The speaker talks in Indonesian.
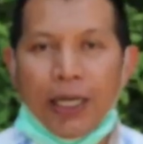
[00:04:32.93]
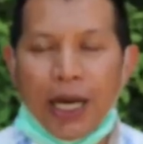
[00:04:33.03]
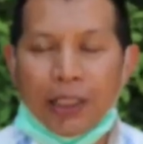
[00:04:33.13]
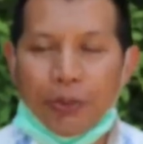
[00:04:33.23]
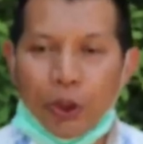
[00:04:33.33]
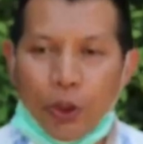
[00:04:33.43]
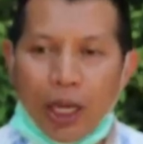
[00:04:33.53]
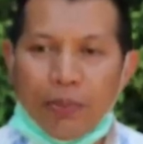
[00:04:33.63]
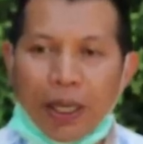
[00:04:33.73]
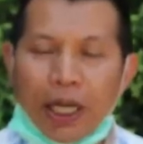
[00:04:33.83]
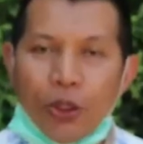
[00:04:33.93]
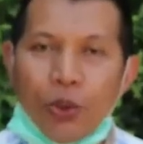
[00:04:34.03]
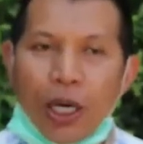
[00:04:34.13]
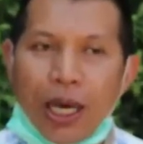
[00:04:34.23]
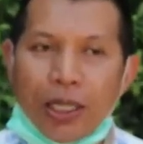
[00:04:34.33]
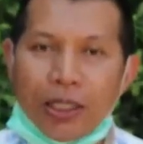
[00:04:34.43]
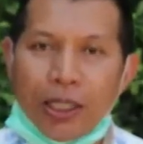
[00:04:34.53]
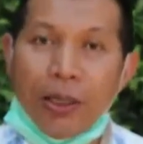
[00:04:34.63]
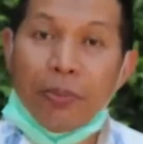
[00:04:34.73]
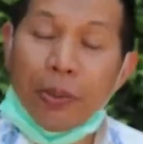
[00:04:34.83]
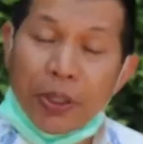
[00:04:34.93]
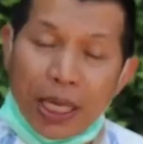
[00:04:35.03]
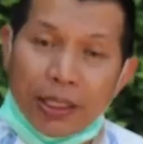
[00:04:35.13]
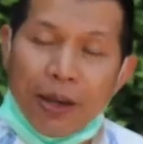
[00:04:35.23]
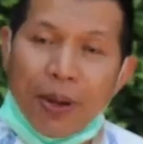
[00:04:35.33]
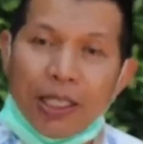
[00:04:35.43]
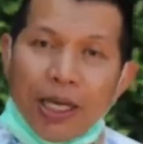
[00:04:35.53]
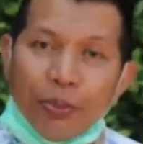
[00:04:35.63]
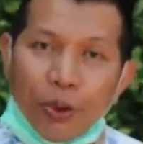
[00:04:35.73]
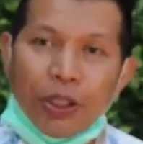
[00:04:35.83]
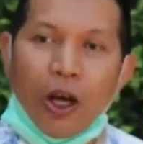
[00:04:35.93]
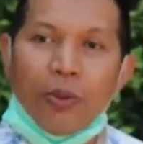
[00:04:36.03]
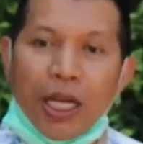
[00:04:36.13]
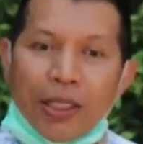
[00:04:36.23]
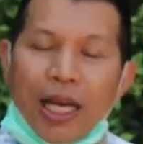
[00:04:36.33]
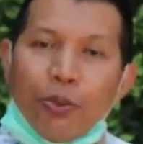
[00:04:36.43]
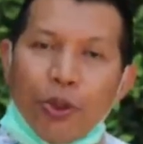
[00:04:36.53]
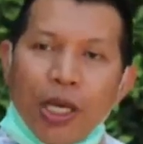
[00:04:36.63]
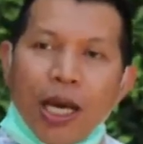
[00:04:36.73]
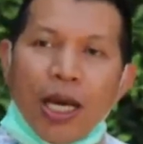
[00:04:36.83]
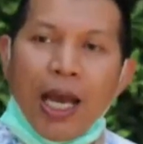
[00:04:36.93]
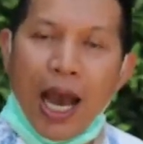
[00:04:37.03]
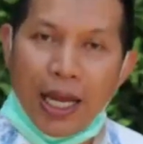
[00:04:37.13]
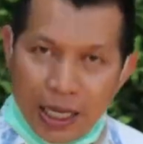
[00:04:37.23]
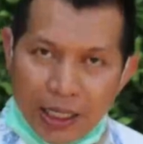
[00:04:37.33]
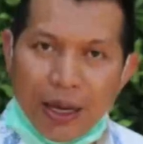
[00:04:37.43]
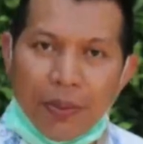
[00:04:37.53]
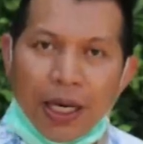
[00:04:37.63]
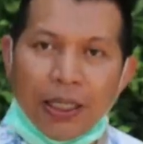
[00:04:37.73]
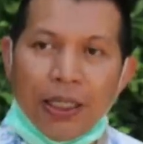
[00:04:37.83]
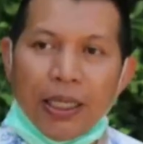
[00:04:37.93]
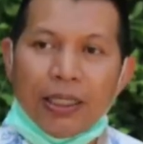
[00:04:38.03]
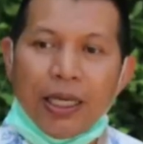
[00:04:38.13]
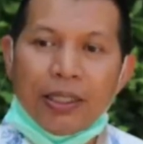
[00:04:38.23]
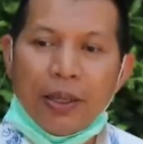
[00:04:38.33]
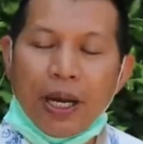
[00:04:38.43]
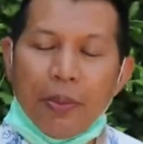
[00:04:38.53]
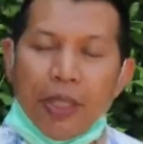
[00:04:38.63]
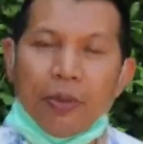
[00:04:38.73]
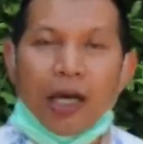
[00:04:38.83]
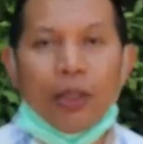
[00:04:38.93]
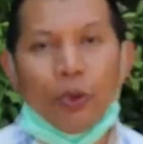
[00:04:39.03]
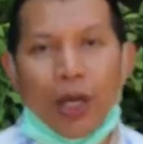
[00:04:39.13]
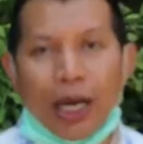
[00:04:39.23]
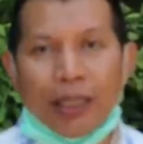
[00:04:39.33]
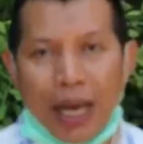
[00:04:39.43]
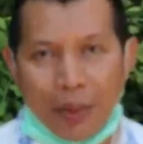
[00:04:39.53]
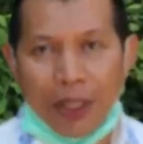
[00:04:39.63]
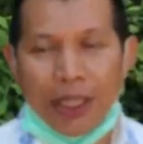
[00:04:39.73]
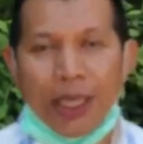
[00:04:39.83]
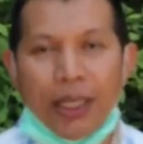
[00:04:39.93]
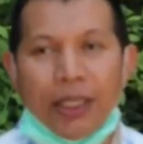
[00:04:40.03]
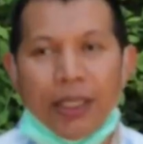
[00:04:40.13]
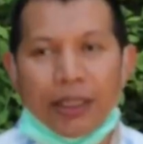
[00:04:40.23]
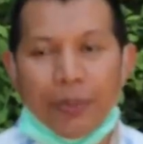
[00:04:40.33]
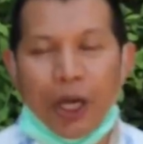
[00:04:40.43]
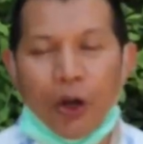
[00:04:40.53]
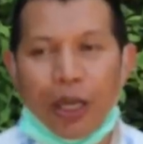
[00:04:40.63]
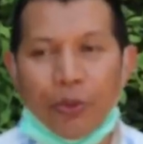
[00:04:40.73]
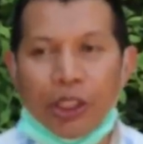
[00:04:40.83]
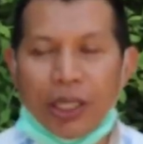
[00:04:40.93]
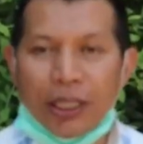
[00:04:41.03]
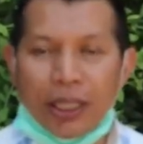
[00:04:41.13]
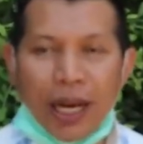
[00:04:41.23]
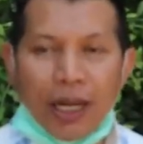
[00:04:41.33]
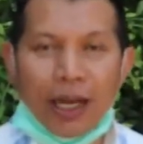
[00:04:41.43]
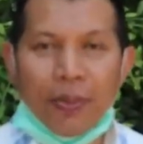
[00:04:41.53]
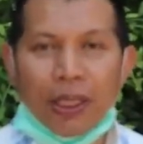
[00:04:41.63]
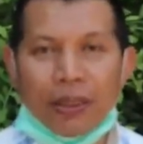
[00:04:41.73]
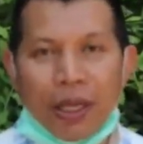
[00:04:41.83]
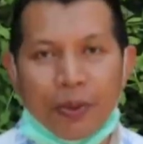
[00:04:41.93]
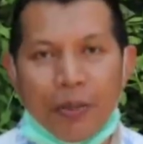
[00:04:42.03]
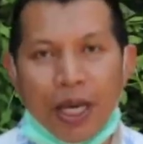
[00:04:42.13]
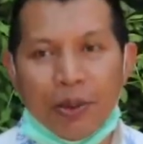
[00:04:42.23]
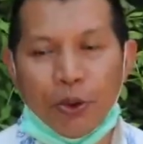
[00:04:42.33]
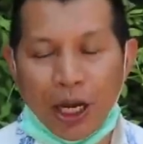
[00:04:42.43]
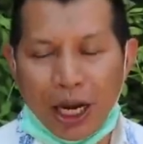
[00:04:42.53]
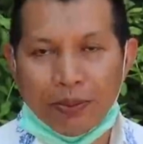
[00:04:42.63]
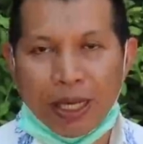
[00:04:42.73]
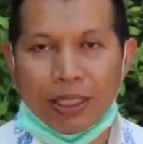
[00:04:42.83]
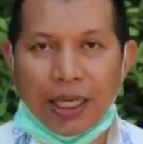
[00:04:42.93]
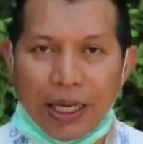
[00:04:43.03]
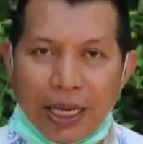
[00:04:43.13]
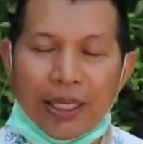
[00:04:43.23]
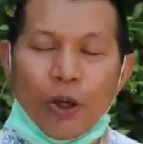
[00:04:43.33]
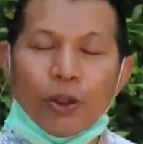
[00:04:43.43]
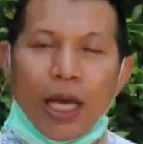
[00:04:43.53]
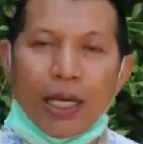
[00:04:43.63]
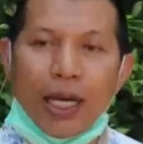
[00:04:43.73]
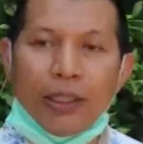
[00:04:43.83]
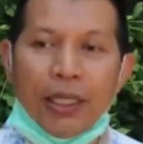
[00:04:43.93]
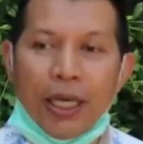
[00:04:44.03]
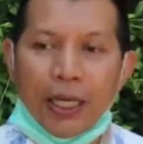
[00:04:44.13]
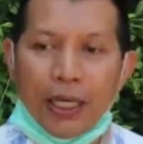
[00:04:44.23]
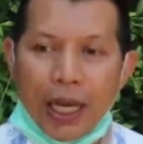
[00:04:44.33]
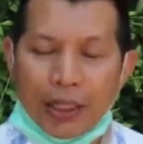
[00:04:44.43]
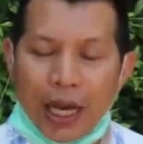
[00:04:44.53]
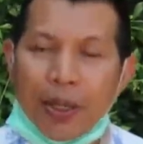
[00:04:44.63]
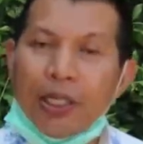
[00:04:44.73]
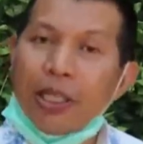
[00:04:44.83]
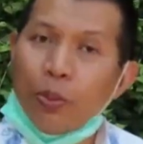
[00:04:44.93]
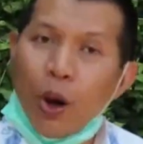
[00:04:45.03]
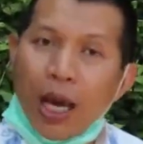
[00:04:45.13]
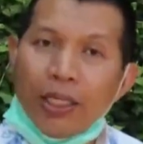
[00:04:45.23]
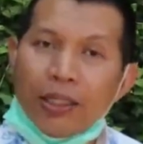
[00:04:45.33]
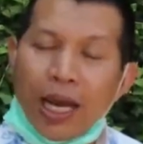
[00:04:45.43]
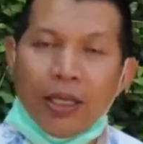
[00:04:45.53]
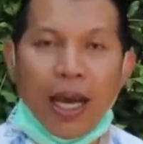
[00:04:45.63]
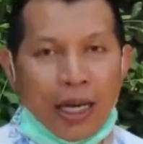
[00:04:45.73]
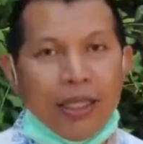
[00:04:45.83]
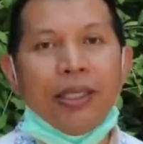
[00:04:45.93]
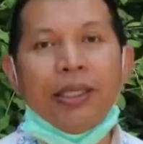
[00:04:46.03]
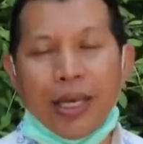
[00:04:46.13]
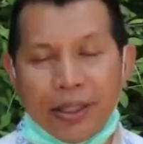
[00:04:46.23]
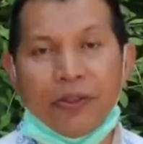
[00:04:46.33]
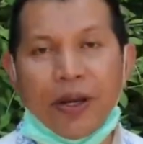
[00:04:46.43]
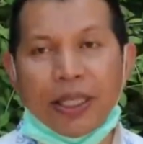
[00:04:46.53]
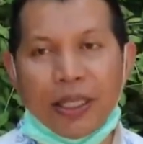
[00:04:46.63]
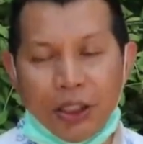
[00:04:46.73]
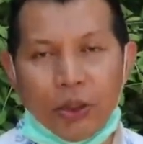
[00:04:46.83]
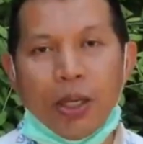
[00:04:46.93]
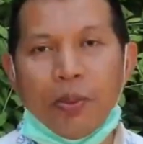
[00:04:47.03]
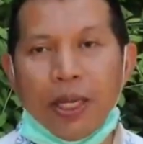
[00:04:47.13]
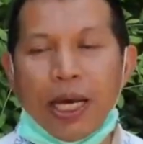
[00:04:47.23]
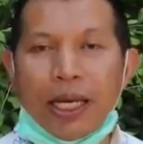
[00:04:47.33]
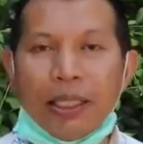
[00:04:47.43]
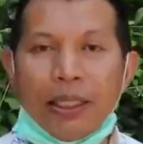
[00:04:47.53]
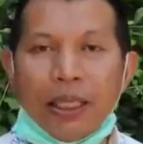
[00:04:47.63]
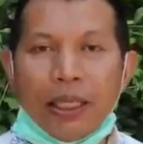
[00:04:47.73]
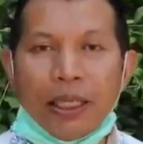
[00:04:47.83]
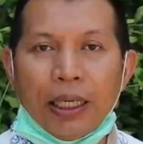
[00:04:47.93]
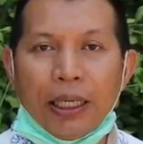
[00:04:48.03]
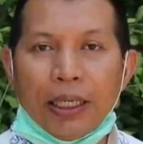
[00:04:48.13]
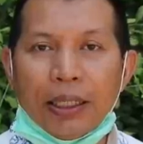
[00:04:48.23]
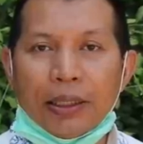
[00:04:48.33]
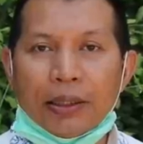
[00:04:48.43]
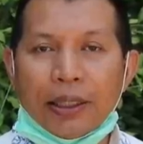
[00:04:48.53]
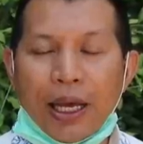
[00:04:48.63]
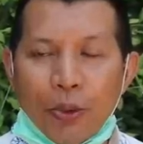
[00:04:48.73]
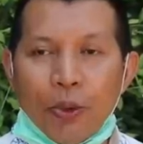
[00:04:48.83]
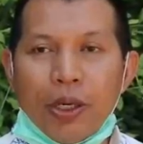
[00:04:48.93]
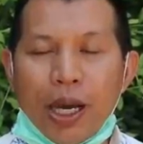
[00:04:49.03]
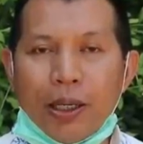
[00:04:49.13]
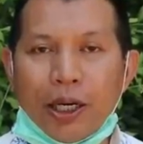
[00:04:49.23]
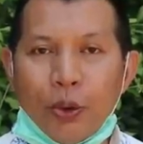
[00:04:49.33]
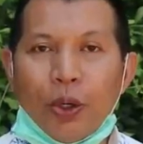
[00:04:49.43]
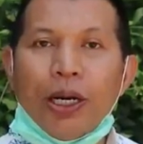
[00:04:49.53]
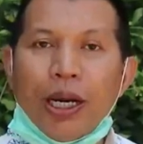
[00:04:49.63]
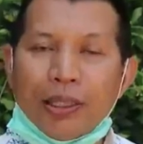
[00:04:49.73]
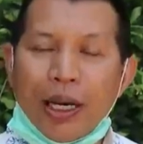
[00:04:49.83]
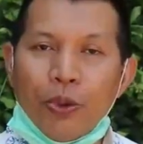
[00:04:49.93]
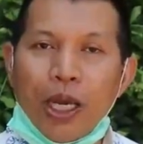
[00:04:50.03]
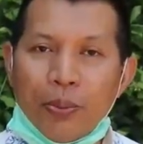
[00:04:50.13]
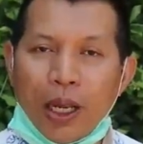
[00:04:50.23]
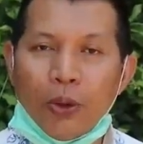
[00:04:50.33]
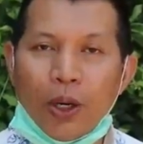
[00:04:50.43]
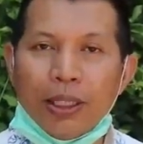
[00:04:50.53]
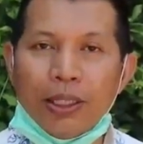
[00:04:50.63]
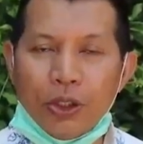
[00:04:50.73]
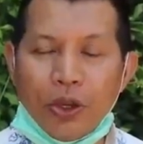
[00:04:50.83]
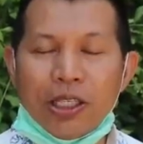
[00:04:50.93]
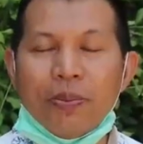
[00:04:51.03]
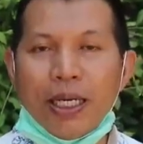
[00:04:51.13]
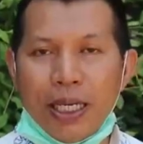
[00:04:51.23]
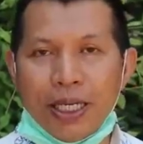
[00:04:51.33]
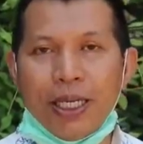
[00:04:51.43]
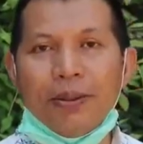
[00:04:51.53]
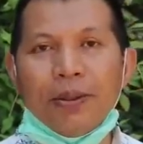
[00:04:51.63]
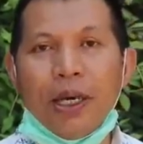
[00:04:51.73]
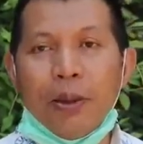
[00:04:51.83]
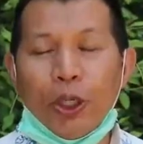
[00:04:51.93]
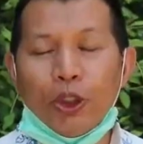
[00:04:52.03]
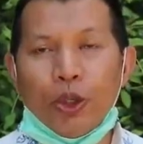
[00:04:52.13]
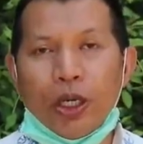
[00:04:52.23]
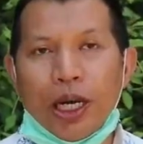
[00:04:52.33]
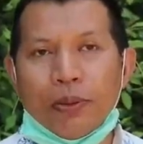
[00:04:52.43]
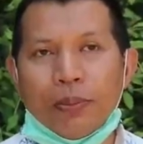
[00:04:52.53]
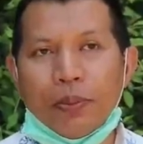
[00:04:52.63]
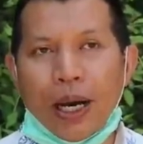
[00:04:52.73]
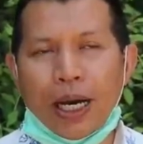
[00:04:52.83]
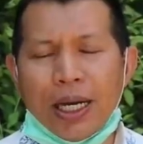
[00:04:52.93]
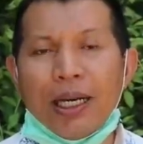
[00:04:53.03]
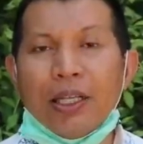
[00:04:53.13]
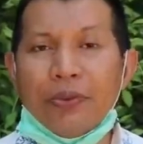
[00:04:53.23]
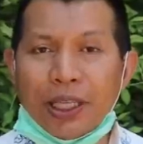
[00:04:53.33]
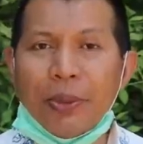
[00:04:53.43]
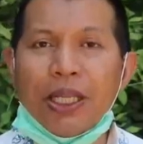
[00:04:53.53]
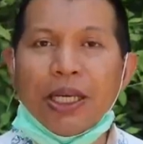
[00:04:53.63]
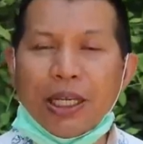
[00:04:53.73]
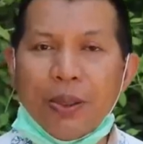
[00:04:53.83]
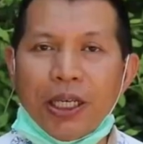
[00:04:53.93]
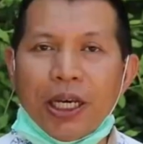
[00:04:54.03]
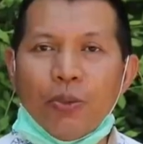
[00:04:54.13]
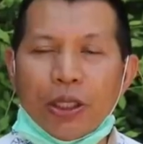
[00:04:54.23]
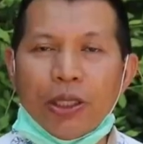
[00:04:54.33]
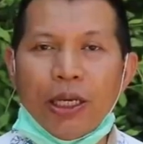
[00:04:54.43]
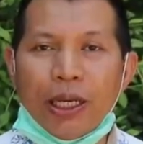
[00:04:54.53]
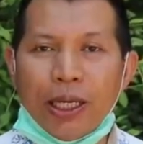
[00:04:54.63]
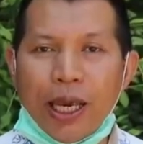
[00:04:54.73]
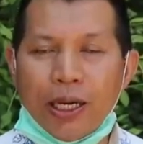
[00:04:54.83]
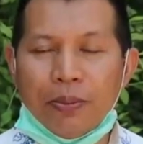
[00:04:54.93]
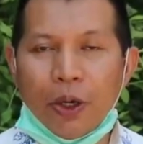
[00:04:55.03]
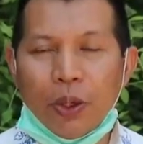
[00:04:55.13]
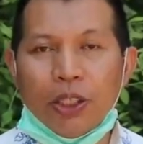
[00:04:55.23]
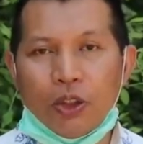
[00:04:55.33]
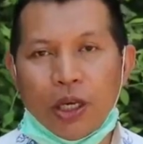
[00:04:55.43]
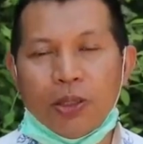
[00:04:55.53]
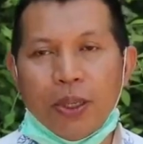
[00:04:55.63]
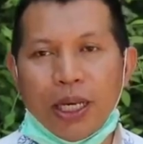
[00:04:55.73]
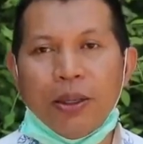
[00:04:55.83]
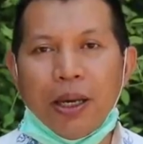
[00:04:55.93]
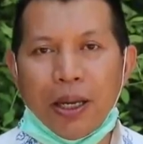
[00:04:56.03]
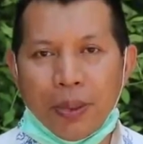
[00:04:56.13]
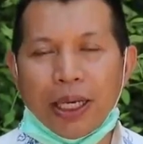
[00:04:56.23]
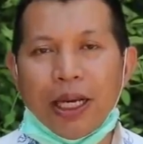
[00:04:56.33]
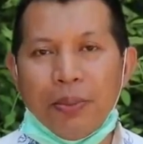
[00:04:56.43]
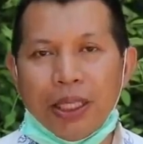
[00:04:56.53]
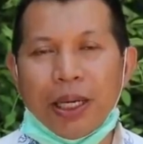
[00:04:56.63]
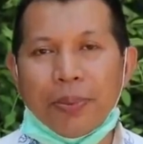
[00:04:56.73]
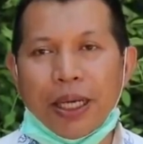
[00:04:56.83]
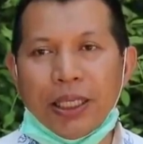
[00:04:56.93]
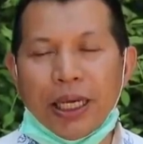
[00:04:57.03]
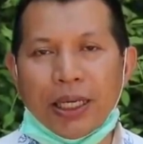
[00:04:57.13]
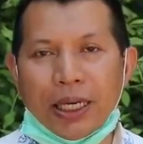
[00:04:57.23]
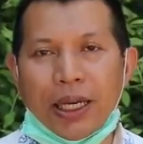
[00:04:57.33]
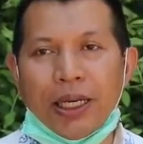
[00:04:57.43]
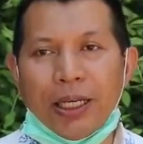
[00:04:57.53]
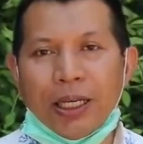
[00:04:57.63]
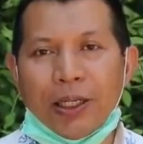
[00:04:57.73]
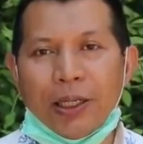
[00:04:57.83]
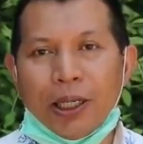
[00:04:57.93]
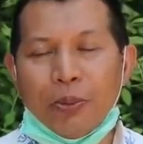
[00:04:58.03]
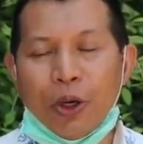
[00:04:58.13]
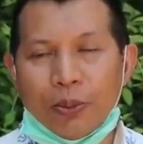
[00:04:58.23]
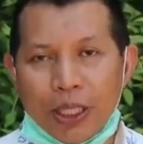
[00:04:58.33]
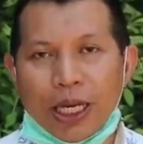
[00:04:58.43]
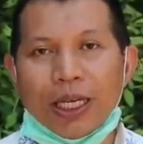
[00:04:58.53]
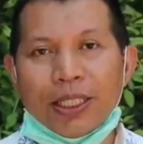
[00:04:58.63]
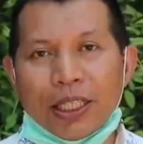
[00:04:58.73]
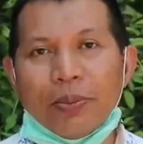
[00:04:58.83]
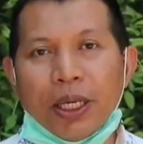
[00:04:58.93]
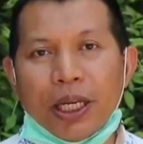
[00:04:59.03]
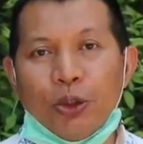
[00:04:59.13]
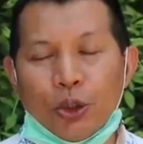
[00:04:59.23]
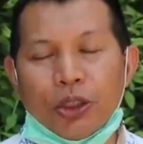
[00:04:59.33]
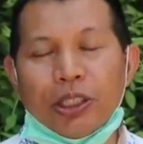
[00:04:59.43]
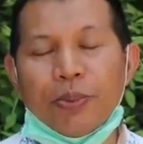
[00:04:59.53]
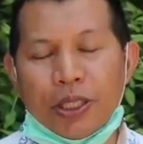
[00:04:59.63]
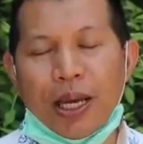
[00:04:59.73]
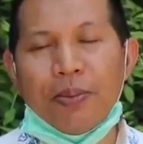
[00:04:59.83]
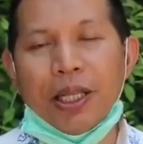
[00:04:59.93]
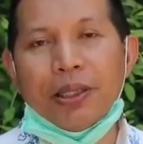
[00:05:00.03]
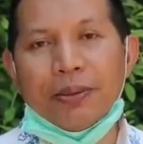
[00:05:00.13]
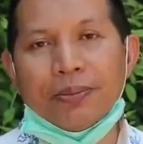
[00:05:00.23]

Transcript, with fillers: Dan kebetulan mereka juga dari segi pembersihan kamarnya pun, kalau misalnya tamunya ada di kamar, jadi staff kami akan menggunakan APD. Jadi kalau tamunya sudah tidak ada di kamar, staff kami hanya menggunakan masker dan sarung tangan dan kamarnya setiap dua hari sekali akan didesinfektan. Itu yang membedakan uh, tamu yang reguler dengan tamu yang melakukan isolasi mandiri. Begitu juga dengan makanan dan vitamin yang kita berikan buat yang melakukan isolasi mandiri, mereka lebih kita perhatikan karena uh, buat menjaga kesehatan mereka untuk tetap stabil.